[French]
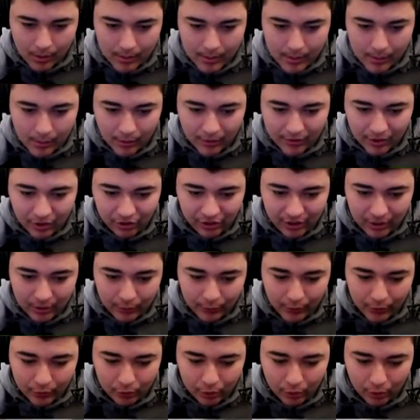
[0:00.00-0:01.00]
Mais moi aussi j'ai
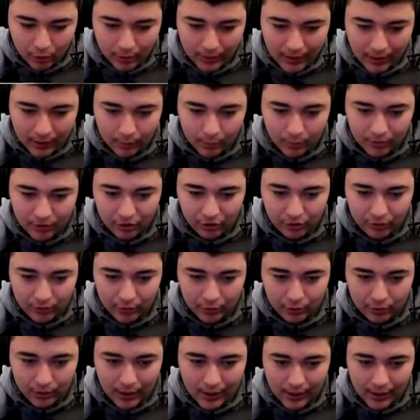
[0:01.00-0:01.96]
une voiture. Regarde, moi aussi j'ai une voiture.